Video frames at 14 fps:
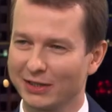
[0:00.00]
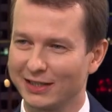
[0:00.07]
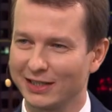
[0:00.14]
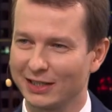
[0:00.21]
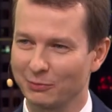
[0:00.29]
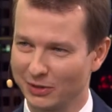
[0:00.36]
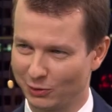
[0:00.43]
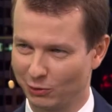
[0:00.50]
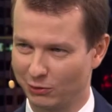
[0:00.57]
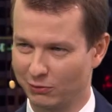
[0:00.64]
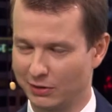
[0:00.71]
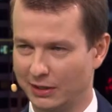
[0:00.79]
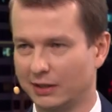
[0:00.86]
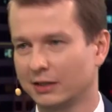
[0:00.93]
badaniem na
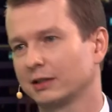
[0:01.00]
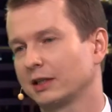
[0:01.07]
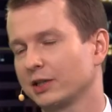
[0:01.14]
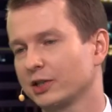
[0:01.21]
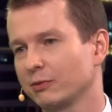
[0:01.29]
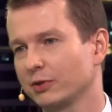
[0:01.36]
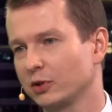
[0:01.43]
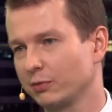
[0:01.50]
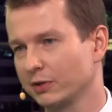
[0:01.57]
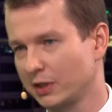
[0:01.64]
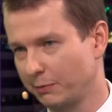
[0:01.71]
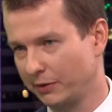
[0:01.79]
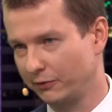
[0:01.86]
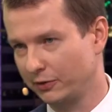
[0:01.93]
drugą rękę, tak żeby sobie
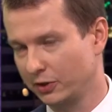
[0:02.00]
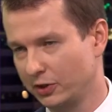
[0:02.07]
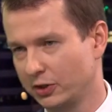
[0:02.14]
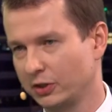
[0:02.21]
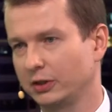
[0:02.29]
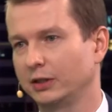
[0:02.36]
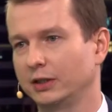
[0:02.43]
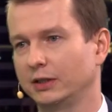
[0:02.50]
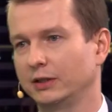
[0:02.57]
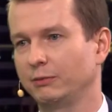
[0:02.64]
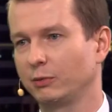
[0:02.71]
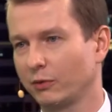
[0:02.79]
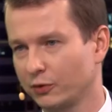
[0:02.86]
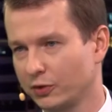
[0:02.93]
zapewnić e,
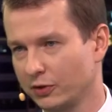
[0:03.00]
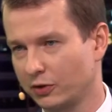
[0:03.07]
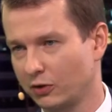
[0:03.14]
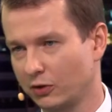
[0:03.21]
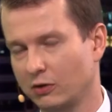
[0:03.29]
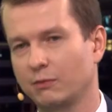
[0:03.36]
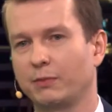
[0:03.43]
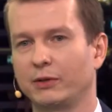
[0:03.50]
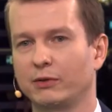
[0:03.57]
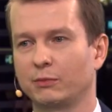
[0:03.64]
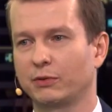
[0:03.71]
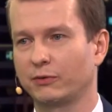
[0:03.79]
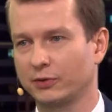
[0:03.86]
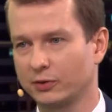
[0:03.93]
mimo wszystko pełen
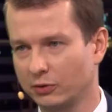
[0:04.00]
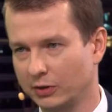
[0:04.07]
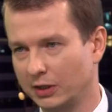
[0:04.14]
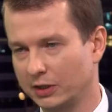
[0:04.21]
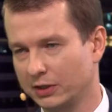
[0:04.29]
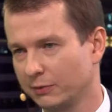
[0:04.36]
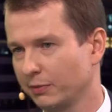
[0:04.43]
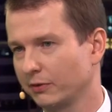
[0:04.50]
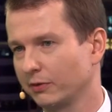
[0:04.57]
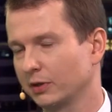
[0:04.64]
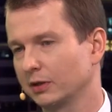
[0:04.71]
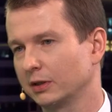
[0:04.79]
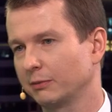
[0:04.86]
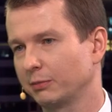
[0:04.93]
profesjonalizm i
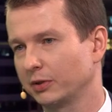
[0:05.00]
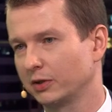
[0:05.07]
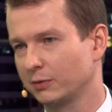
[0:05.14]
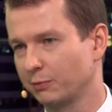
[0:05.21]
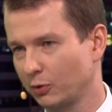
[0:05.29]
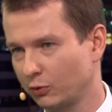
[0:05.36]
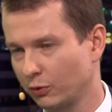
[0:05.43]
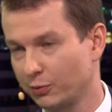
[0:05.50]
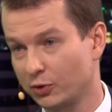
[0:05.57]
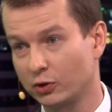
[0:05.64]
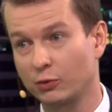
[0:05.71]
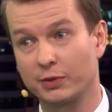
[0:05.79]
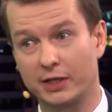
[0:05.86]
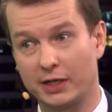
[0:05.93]
pełen, pełen spokój przy
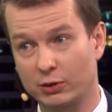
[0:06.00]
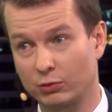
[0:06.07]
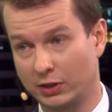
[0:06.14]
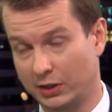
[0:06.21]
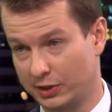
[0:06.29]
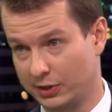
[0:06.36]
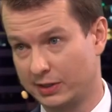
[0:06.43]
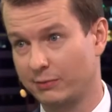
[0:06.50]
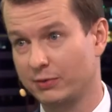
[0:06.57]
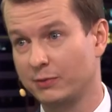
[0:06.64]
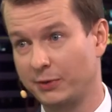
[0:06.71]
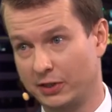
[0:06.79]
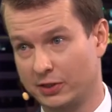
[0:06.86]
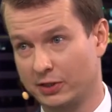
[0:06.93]
dobieraniu także
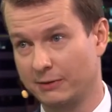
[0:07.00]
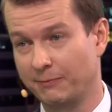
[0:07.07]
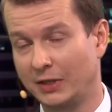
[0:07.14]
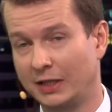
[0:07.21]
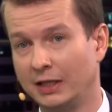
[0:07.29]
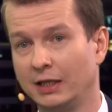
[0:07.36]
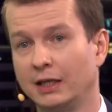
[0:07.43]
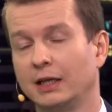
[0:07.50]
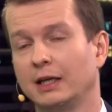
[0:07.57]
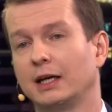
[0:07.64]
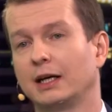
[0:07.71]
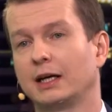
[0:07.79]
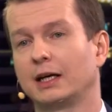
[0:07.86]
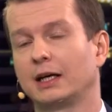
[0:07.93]
zabezpieczeń. Mhm. E,
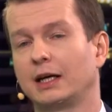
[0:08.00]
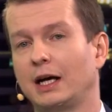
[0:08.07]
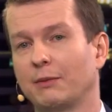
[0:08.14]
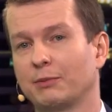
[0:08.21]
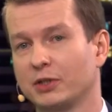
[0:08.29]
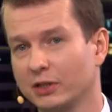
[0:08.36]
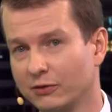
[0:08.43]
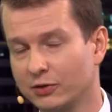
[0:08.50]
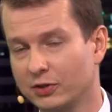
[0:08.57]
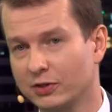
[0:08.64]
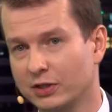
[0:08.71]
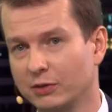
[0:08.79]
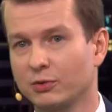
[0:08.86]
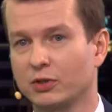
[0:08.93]
a przede
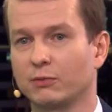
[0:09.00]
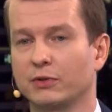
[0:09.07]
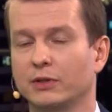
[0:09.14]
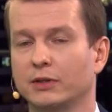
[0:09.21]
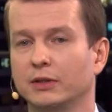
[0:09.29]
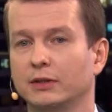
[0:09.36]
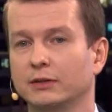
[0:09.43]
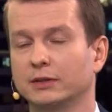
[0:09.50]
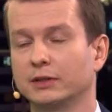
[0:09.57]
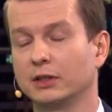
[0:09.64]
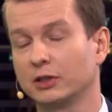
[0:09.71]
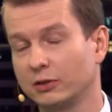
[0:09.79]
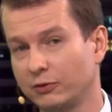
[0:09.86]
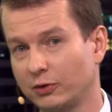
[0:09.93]
wszystkim, żeby
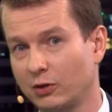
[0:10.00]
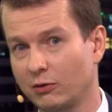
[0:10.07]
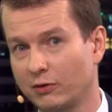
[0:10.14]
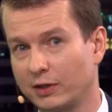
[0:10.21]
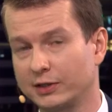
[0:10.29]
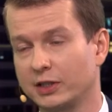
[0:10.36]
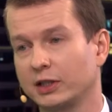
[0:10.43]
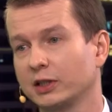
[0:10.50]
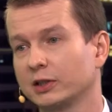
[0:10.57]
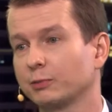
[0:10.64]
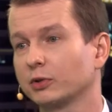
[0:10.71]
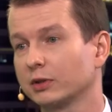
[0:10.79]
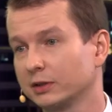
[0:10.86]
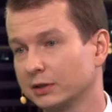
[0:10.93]
zidentyfikować, jakie jest
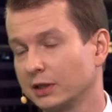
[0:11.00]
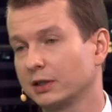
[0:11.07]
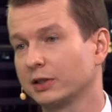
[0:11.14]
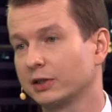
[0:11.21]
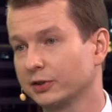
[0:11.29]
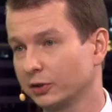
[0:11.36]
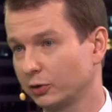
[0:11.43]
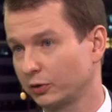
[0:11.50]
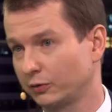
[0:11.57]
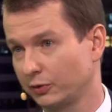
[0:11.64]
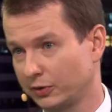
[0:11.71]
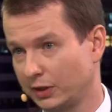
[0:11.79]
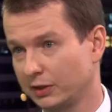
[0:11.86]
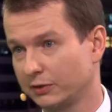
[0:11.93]
potencjalne ryzyko
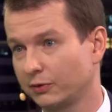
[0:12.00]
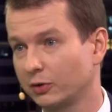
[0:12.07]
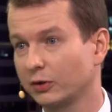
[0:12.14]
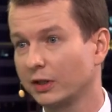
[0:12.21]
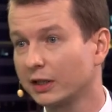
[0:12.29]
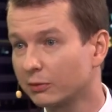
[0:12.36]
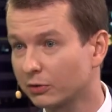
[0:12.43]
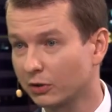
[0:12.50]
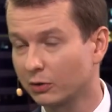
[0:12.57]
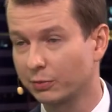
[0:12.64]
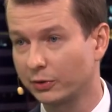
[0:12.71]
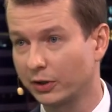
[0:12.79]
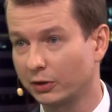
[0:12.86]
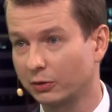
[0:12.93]
związane z wykonaniem tego
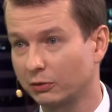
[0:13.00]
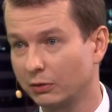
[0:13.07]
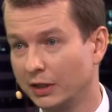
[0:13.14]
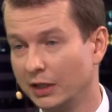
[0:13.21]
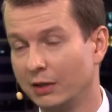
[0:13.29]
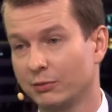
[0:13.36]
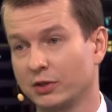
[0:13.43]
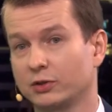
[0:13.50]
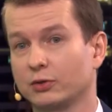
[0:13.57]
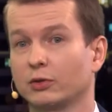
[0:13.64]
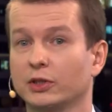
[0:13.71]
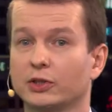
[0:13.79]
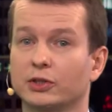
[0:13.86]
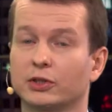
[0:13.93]
projektu. Przez to
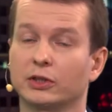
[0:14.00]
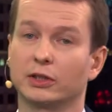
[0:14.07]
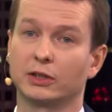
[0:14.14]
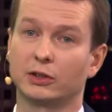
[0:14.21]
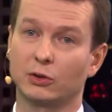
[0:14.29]
też e,